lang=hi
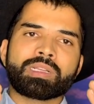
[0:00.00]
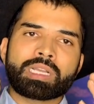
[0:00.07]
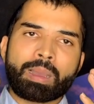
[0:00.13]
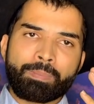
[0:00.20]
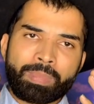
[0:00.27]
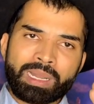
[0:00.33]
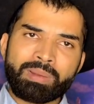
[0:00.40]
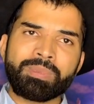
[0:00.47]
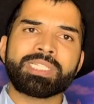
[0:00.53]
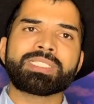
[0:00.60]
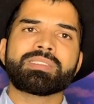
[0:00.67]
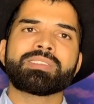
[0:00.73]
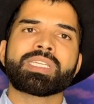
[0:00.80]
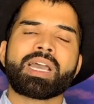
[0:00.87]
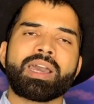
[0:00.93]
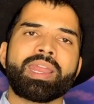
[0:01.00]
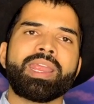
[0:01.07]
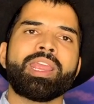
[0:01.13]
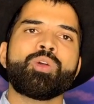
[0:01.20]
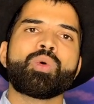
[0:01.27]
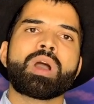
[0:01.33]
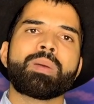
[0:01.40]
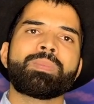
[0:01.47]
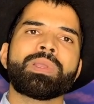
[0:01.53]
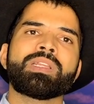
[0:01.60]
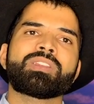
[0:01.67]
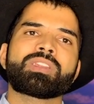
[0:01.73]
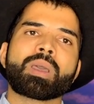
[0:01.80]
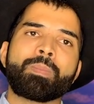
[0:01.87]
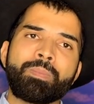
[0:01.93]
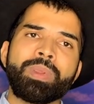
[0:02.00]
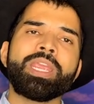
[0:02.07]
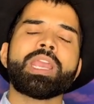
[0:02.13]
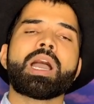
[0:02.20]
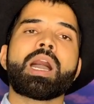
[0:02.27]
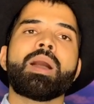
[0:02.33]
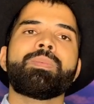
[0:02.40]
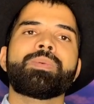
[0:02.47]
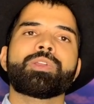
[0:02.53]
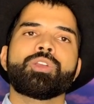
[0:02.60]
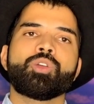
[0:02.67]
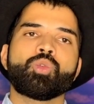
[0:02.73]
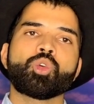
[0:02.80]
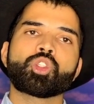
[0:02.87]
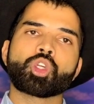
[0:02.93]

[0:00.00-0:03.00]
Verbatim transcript: कपल भी जा रहे हैं वहाँ पे तब भी आप उस